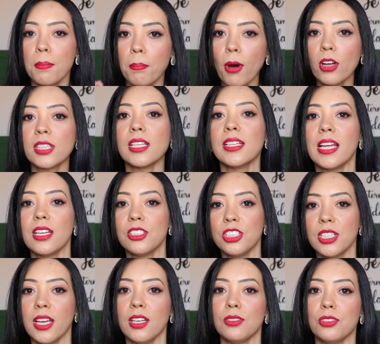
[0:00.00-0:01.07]
bota
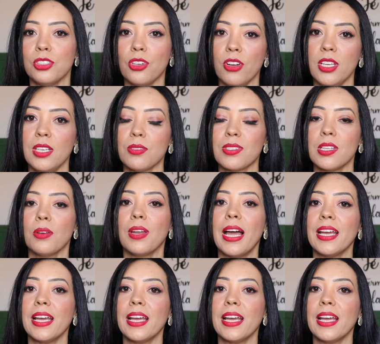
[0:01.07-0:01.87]
dedinho aí no joinha, o seu